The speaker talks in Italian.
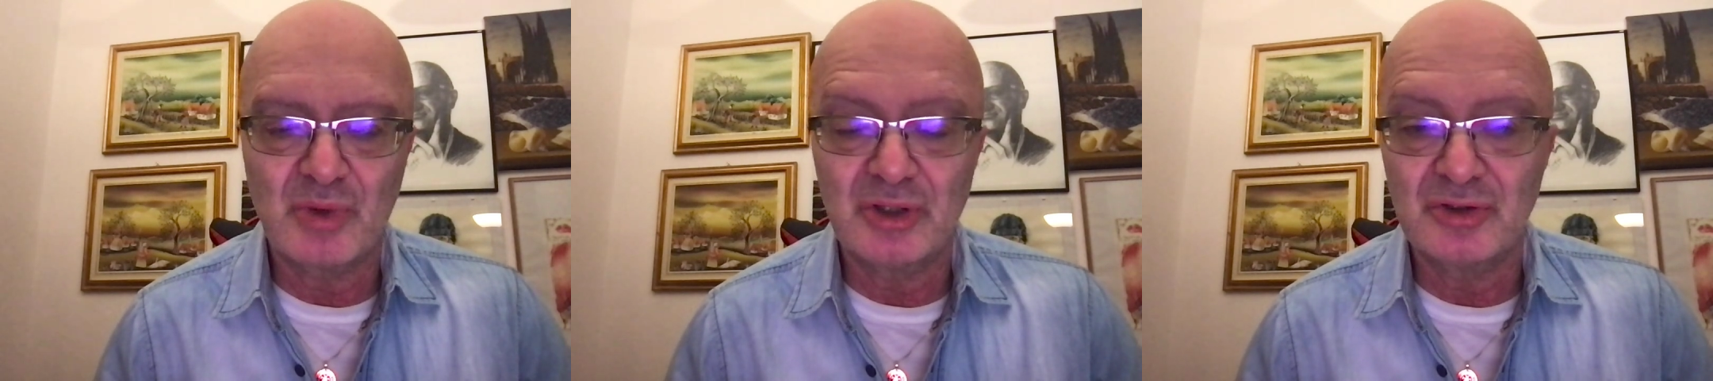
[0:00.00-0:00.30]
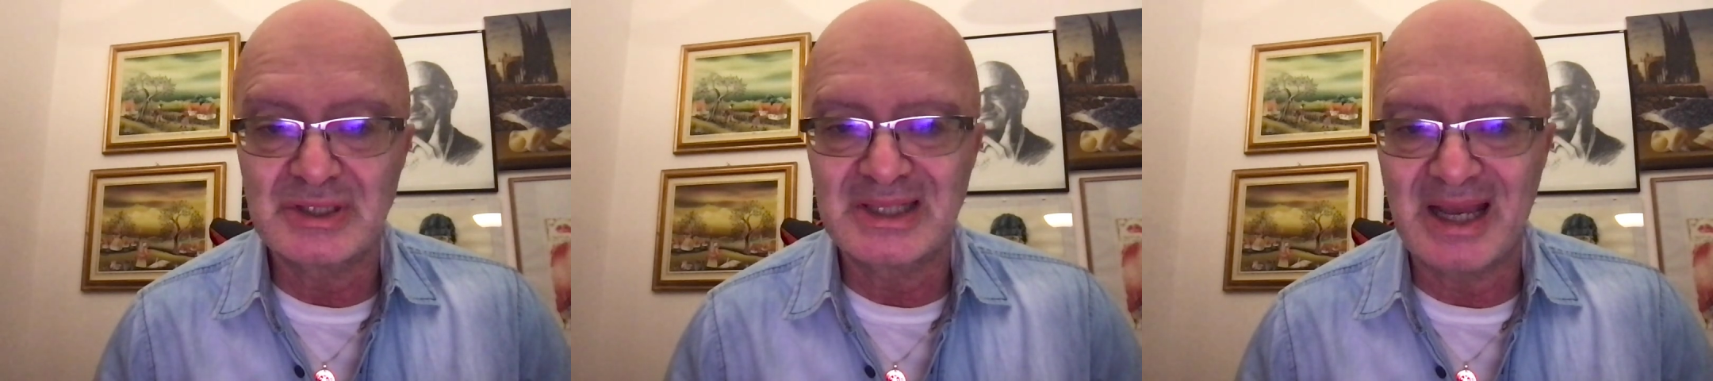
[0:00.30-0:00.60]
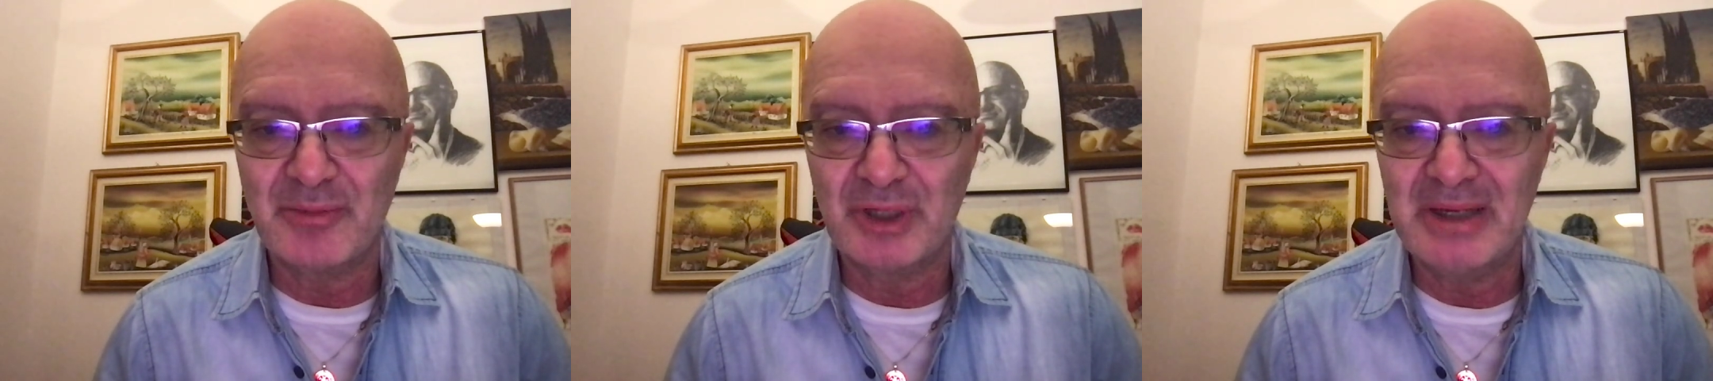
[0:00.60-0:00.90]
quando
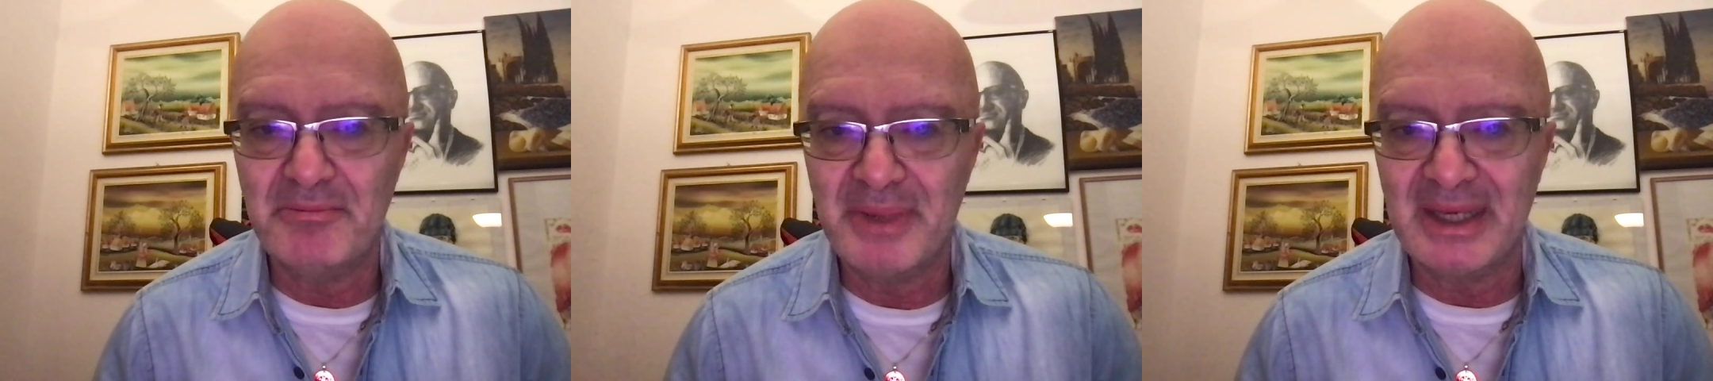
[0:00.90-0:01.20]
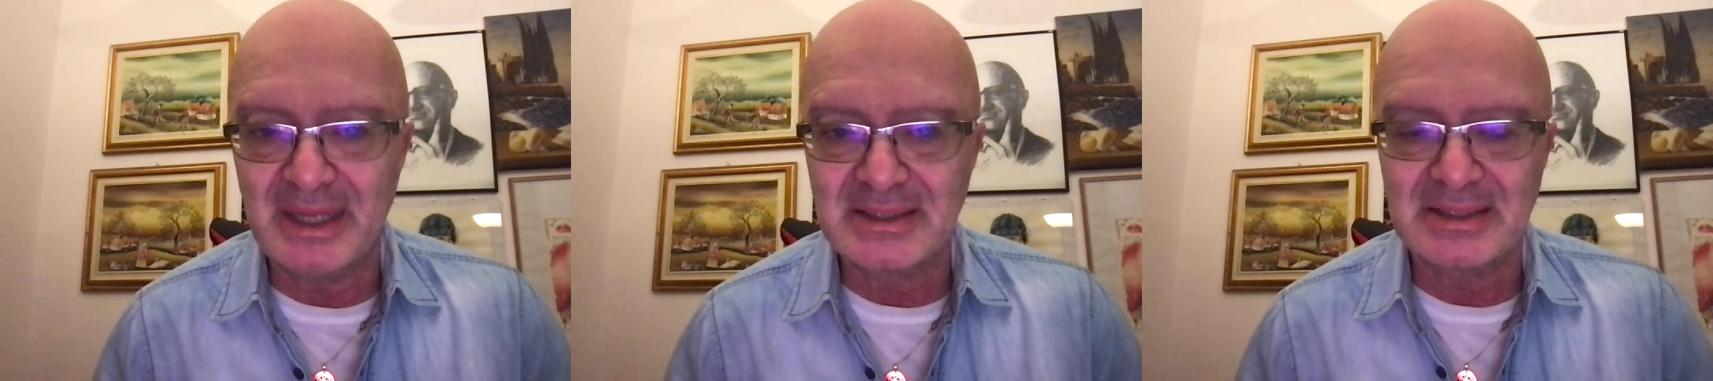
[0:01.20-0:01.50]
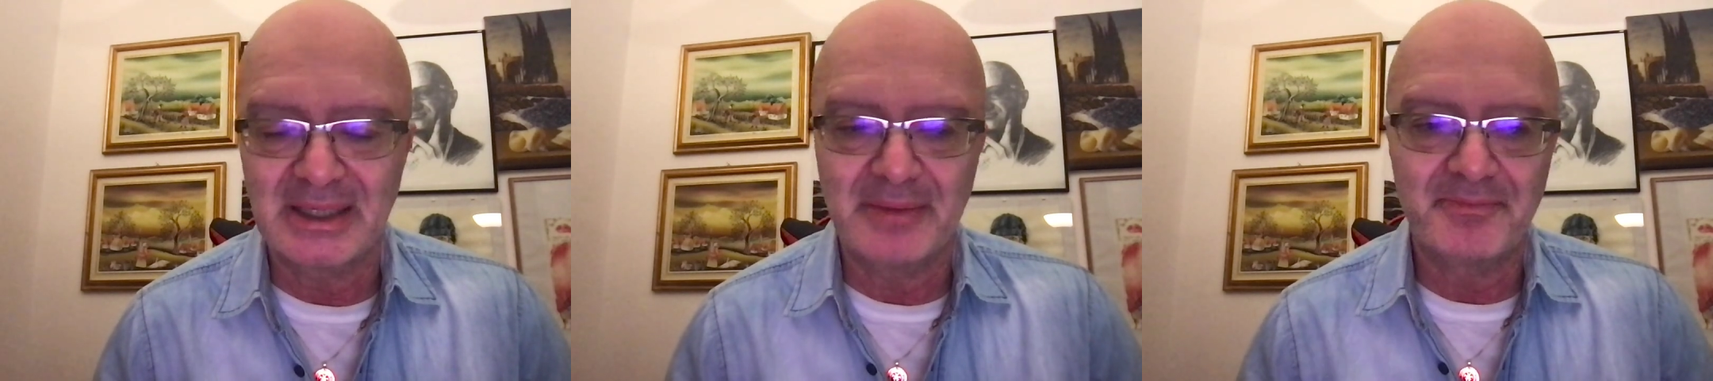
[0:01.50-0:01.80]
stiamo nel
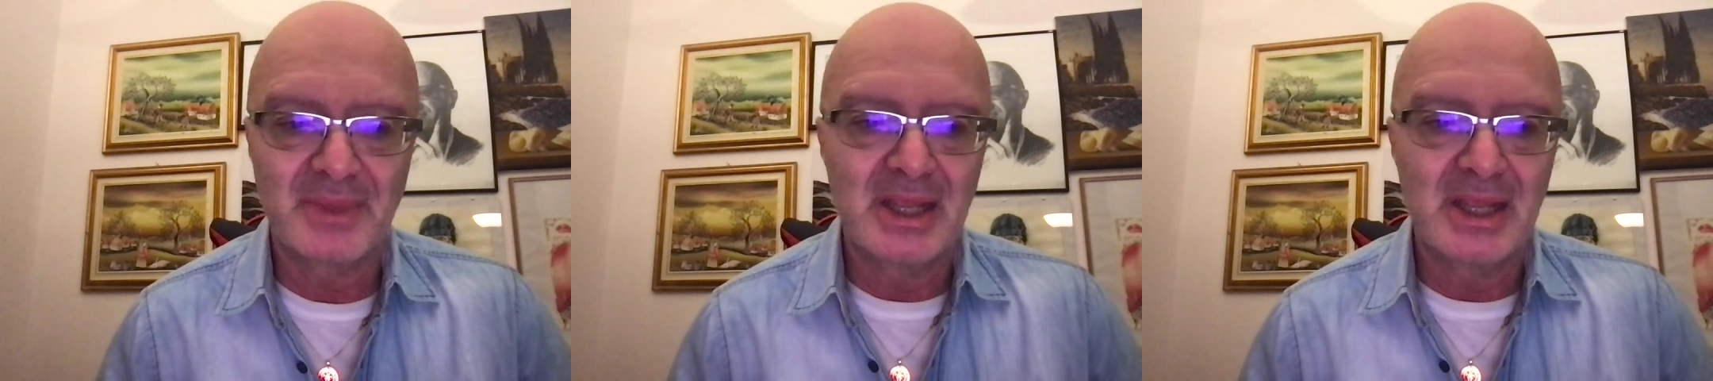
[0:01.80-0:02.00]
benessere.